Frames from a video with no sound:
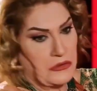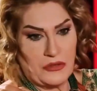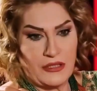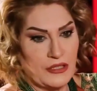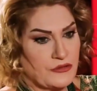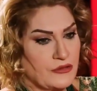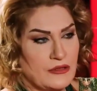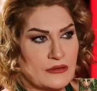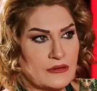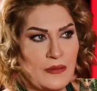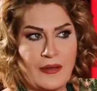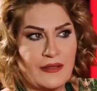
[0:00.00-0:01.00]
اي أيوة، وليكن
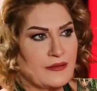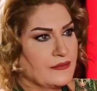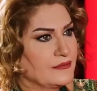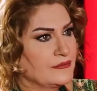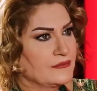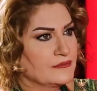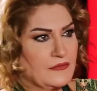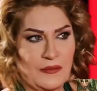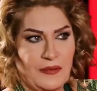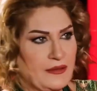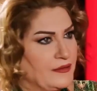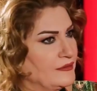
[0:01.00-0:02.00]
طبعا
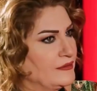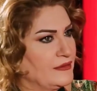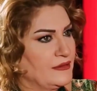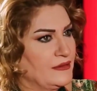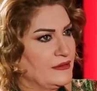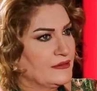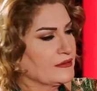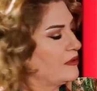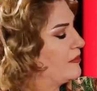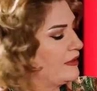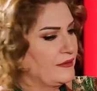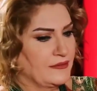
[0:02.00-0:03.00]
طبعا مظاهراتكم
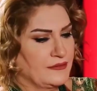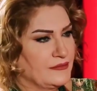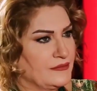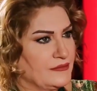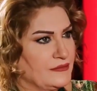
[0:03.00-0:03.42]
طبعا يعني